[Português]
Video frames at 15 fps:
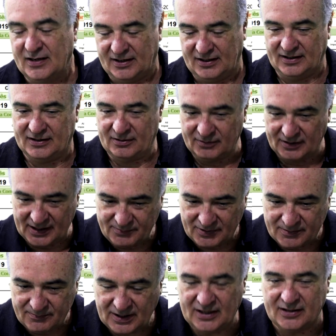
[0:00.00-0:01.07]
Então
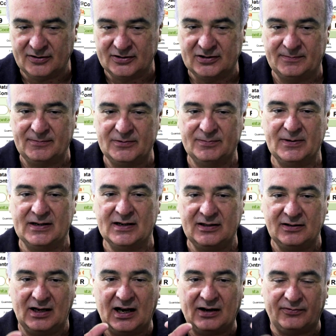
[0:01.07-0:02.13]
lembrem bem, nós estamos
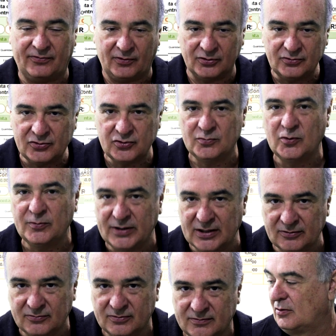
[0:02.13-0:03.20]
pegando a foto de um
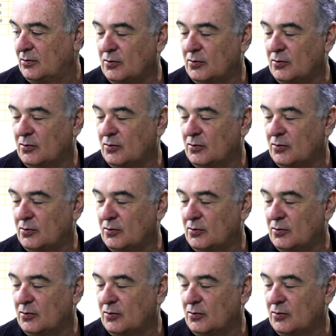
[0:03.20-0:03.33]
momento.